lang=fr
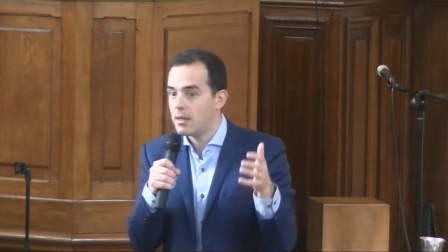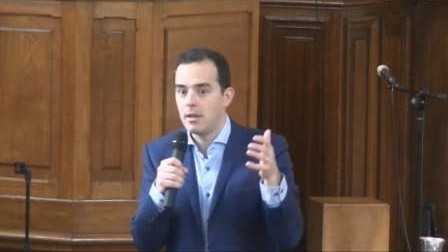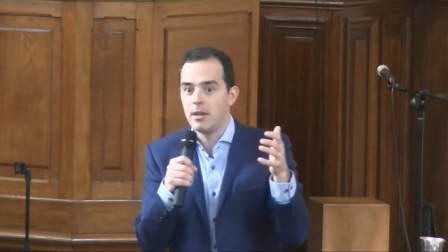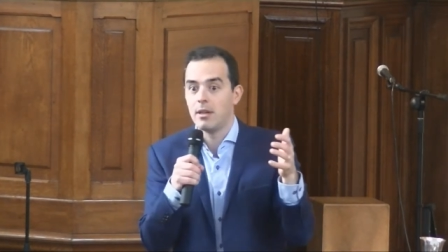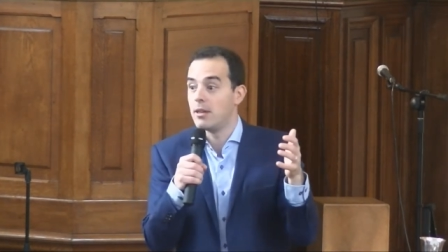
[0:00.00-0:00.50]

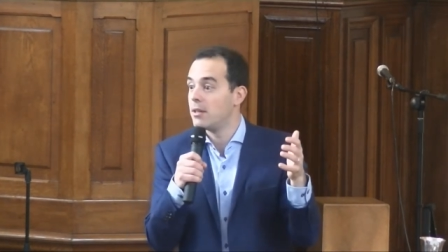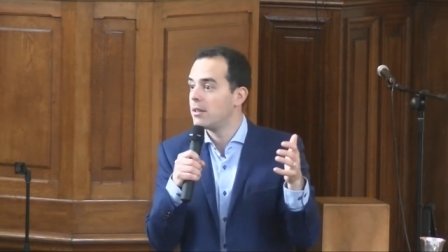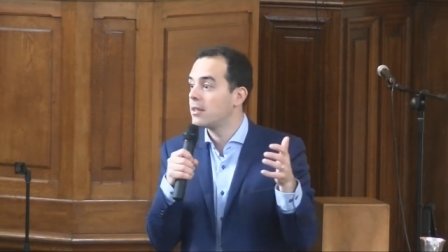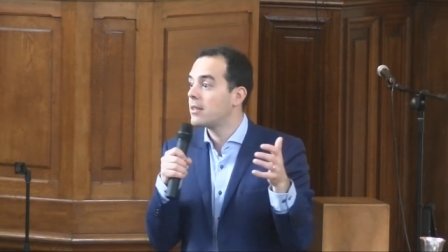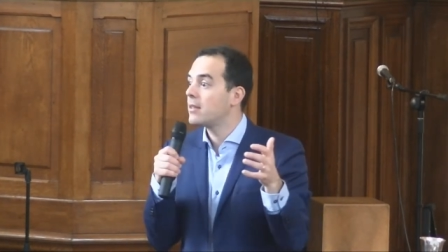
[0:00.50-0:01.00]

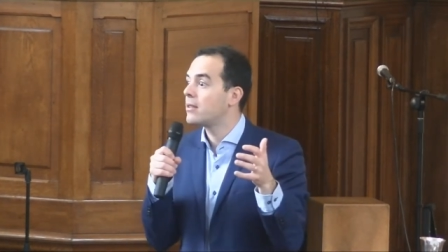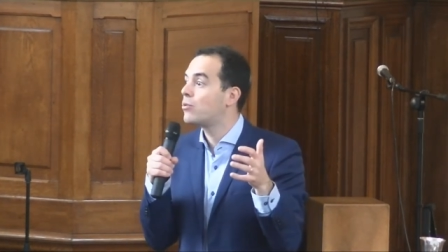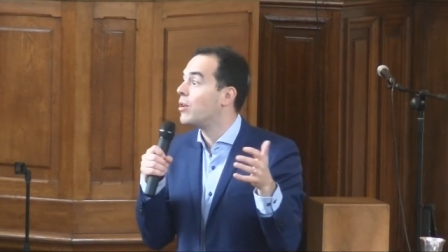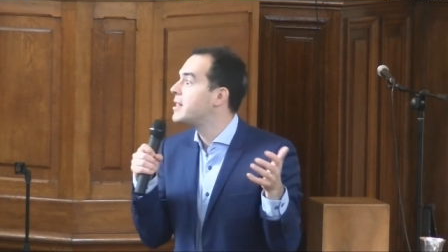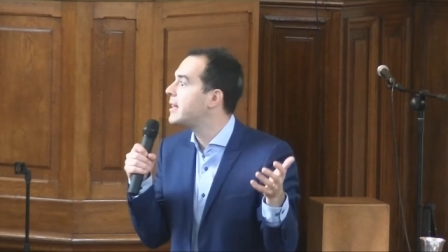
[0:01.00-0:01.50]
euh,
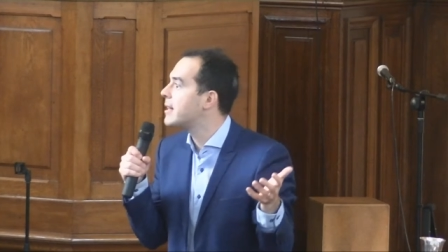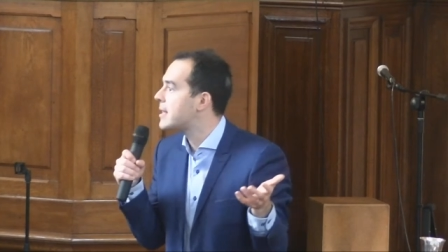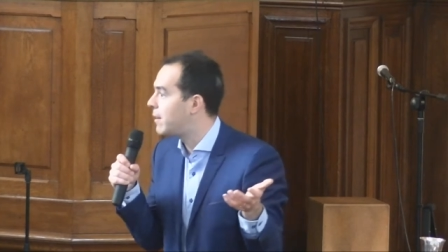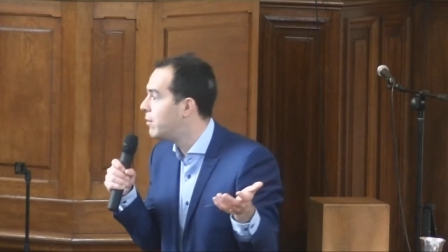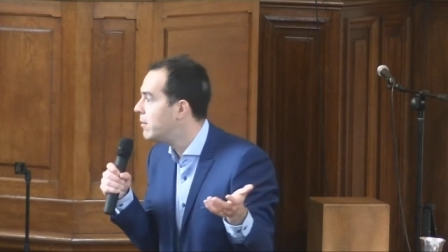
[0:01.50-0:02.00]
toi aussi tu as un
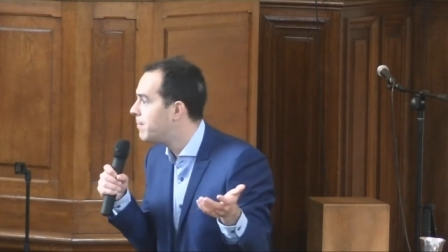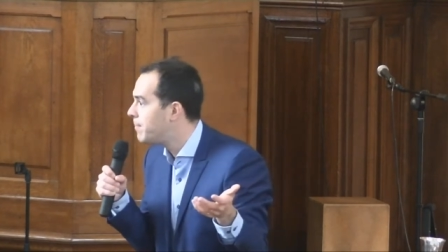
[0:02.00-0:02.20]
cerveau,